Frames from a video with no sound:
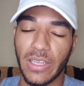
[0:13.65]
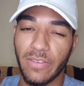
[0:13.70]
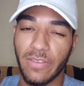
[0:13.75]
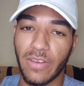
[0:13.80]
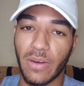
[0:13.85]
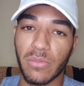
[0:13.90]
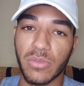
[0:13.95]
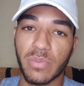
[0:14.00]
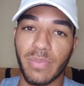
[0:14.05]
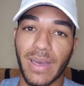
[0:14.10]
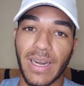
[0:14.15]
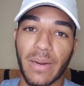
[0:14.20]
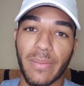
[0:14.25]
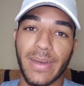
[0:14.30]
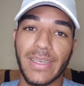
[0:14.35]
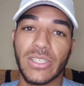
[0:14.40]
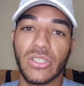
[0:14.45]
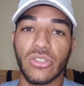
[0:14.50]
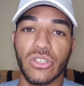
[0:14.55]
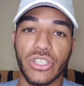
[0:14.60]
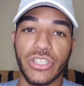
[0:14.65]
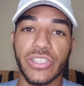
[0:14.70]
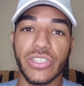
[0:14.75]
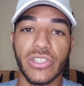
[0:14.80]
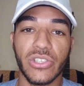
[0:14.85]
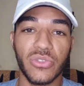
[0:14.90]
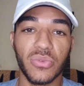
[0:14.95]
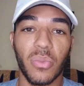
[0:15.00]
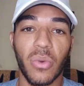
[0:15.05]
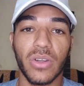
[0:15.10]
Vamos para mais
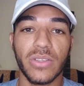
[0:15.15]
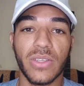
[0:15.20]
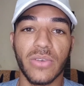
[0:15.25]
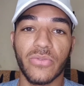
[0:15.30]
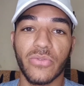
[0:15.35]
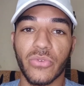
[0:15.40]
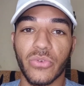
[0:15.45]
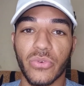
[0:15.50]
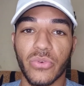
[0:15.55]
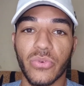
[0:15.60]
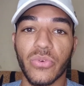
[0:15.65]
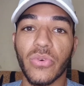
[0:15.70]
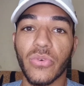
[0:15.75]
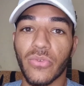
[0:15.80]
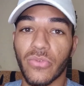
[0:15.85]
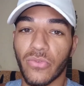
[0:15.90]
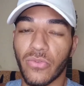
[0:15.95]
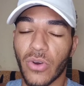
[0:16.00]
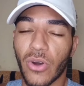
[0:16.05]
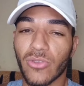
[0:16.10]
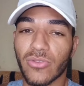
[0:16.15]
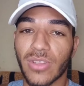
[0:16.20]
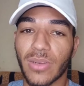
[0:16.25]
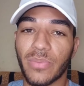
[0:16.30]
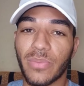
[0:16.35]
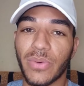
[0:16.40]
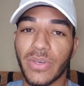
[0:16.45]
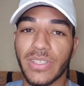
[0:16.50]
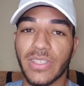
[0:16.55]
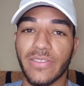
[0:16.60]
notícias do Botafogo. Volta
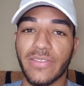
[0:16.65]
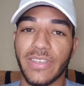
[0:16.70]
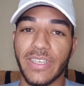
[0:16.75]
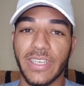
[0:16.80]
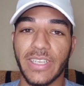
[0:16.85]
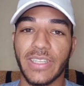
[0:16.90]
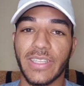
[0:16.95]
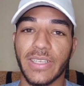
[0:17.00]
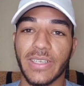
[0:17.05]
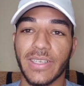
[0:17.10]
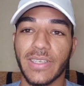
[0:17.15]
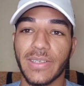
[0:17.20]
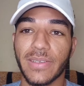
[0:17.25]
após a vinheta.